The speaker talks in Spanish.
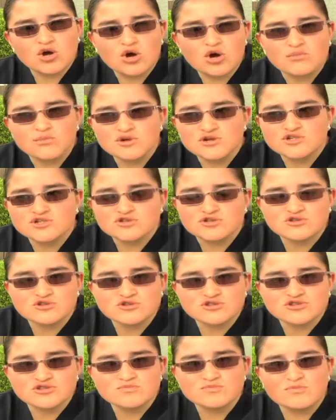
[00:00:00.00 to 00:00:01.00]
¿Cómo
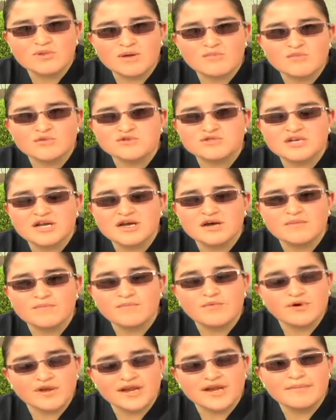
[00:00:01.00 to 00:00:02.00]
nosotros vamos a
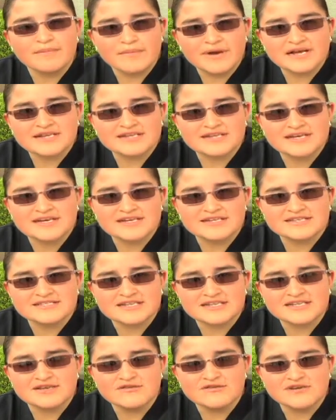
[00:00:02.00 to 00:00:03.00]
poner en práctica
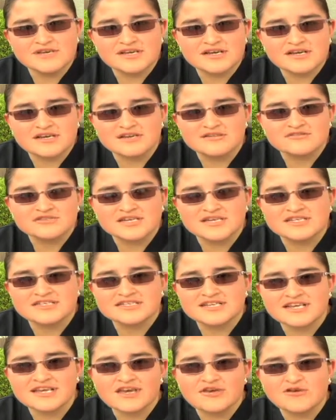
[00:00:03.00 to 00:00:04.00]
esa teoría que nos han
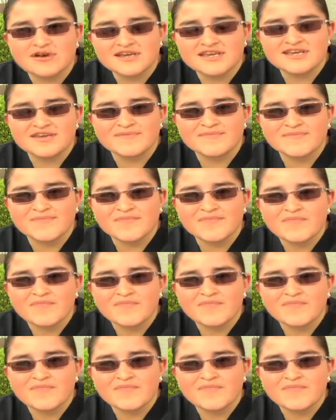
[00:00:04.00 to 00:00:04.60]
enseñado aquí?